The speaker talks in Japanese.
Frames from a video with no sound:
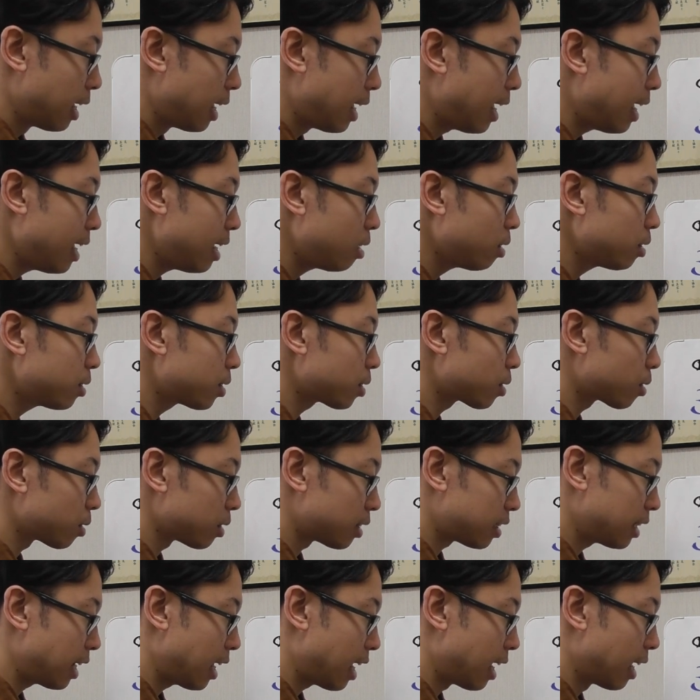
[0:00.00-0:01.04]
栄養素と
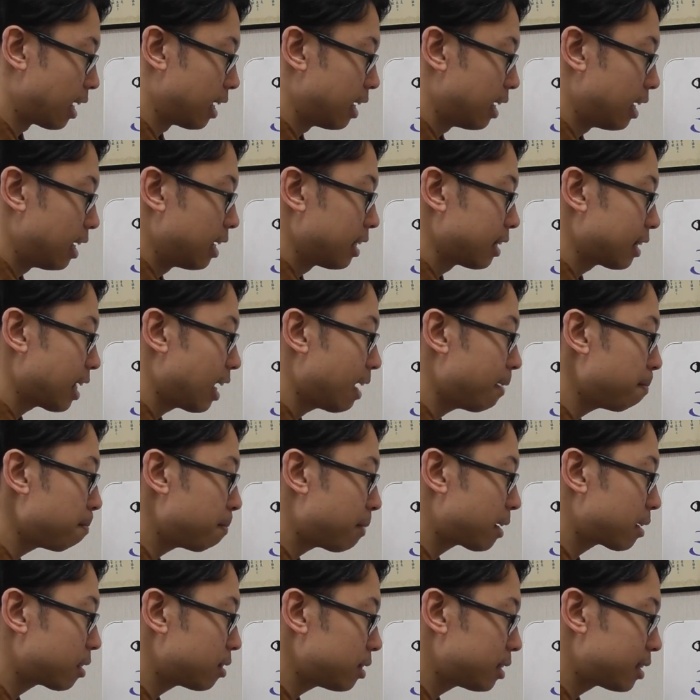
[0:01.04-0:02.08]
して
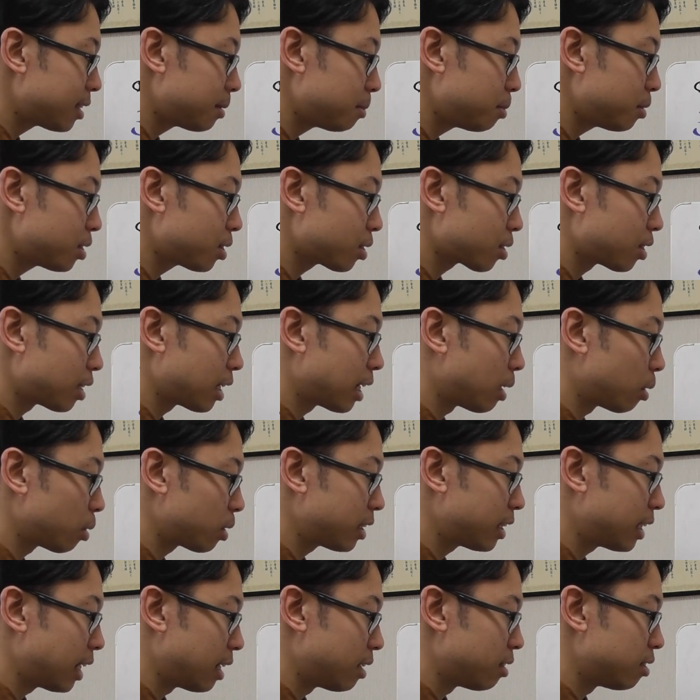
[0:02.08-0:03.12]
タンパク質不足が起
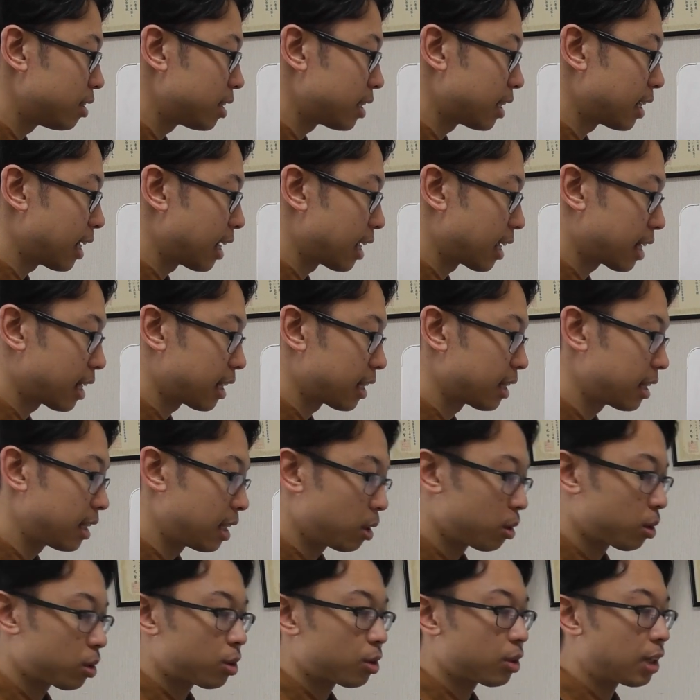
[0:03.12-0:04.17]
きているんじゃないかって
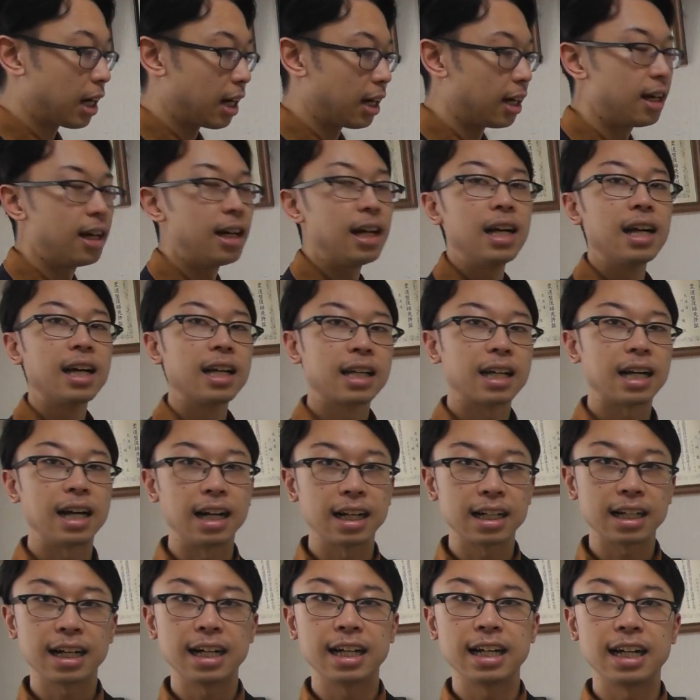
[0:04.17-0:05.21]
いうことが
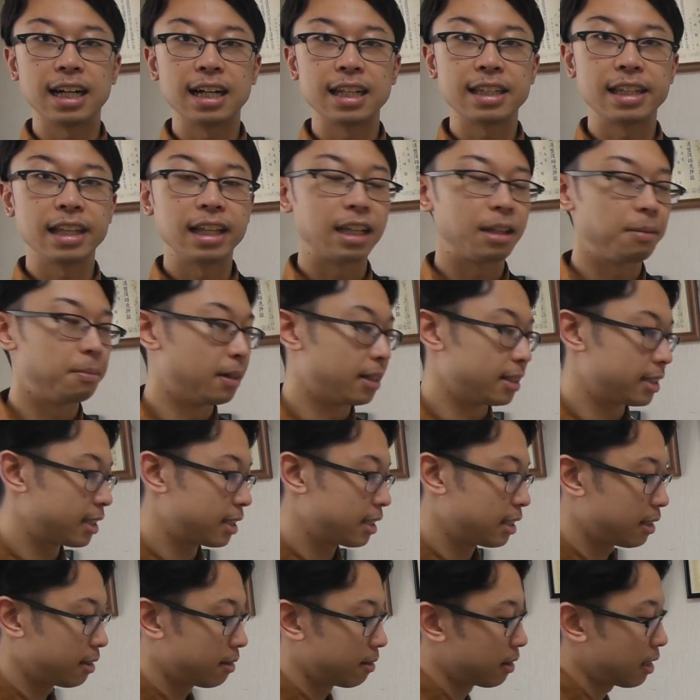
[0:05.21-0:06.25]
考えられていきま
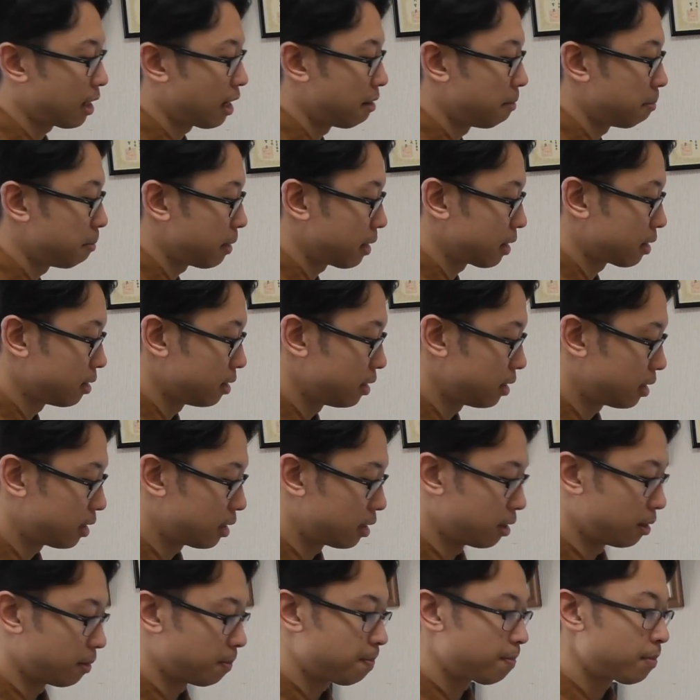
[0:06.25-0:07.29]
すパク
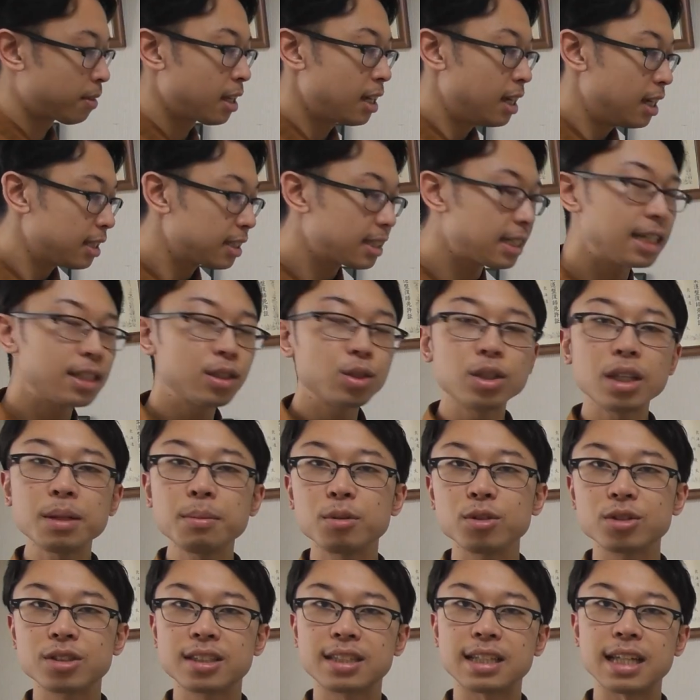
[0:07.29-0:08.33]
質最初で
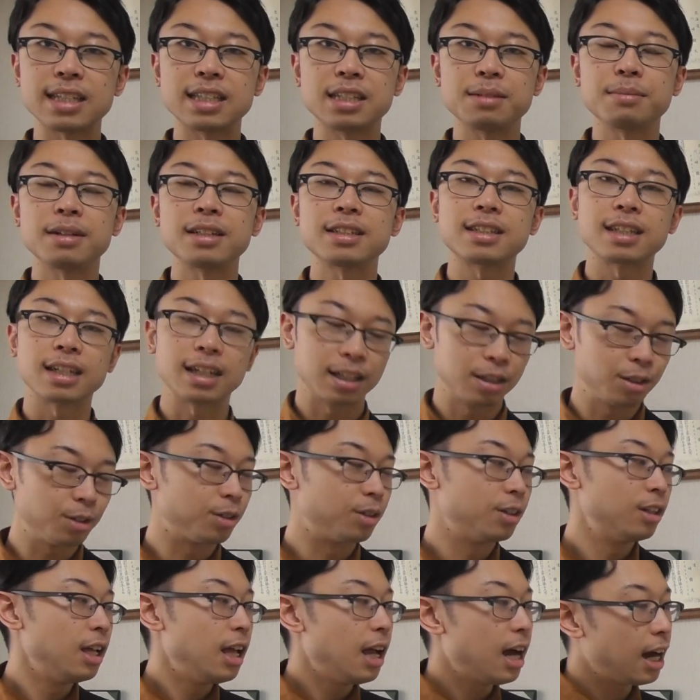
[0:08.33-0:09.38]
もお伝えしましたけ
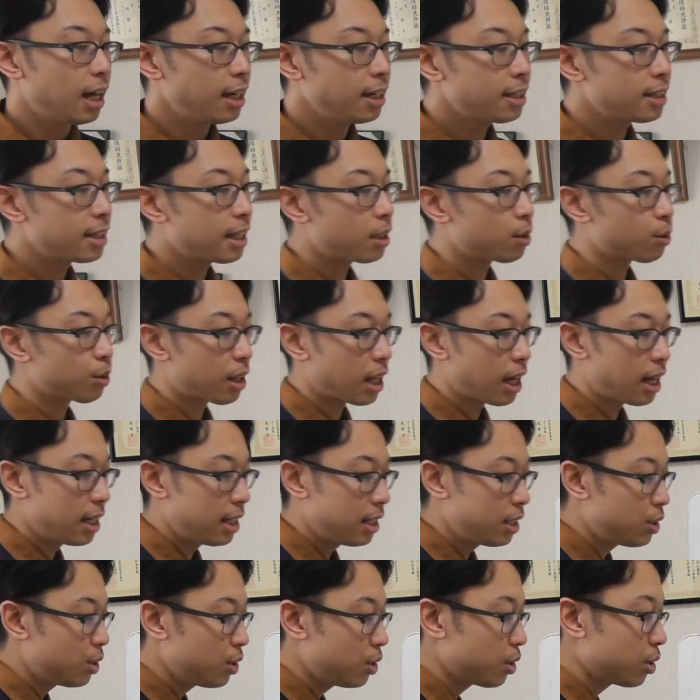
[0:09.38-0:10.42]
どあなたの
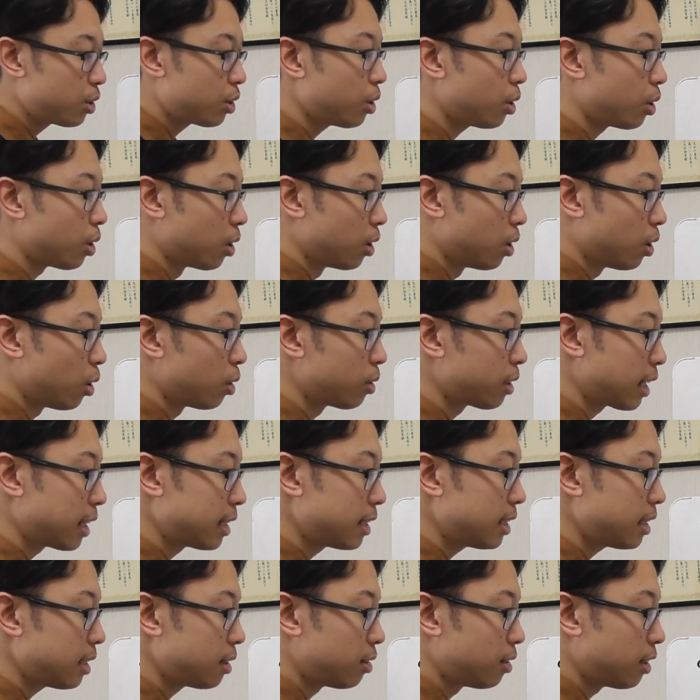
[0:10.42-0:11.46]
体重と同
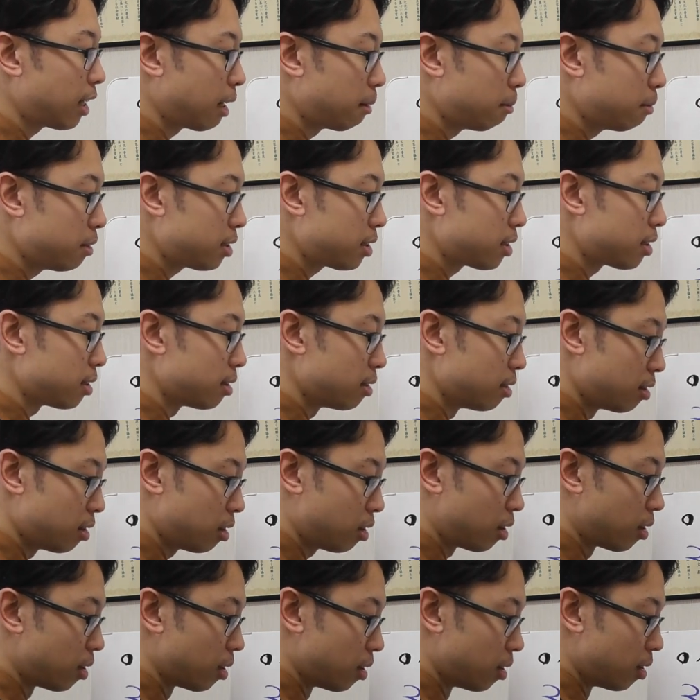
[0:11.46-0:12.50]
じグラム数
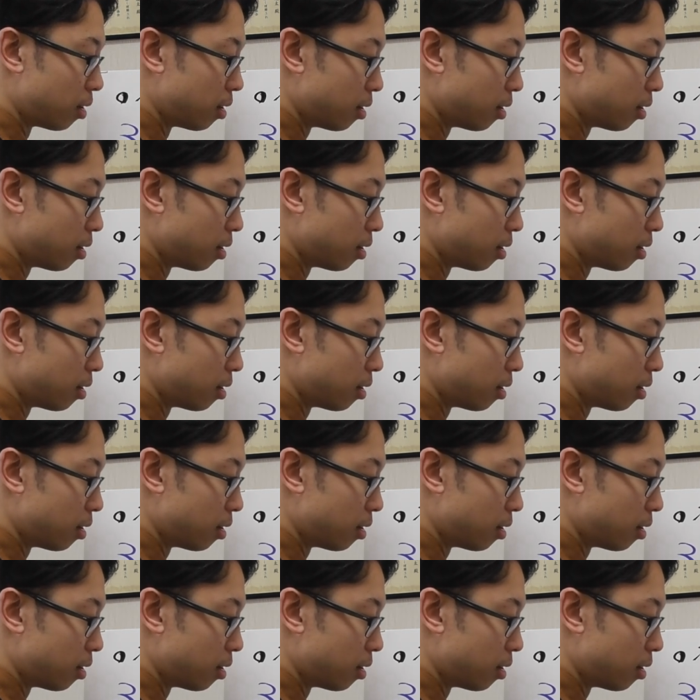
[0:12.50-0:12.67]
の